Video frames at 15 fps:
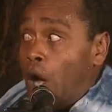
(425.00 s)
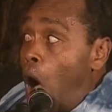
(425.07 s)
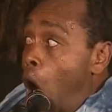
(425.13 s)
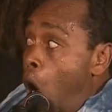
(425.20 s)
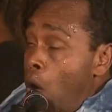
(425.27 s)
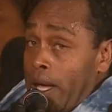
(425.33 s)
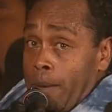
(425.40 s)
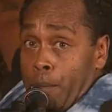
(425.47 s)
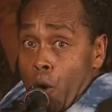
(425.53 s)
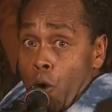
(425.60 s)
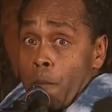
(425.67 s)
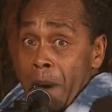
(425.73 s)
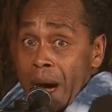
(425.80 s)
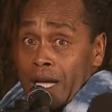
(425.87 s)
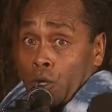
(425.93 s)
grands et
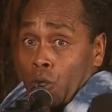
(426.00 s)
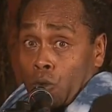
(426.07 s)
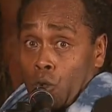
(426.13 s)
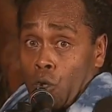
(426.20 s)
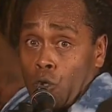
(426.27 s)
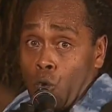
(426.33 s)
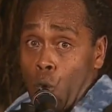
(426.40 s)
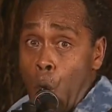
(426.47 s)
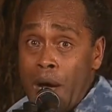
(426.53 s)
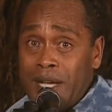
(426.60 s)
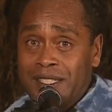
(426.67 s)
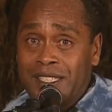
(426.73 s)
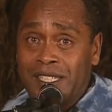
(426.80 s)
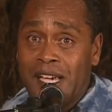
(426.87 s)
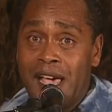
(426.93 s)
beaux bateaux de
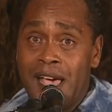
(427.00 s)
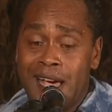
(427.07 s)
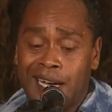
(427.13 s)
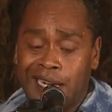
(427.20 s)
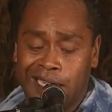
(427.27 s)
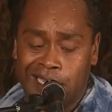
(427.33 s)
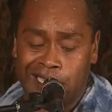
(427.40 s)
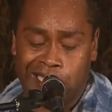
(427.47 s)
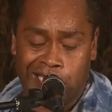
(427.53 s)
croisière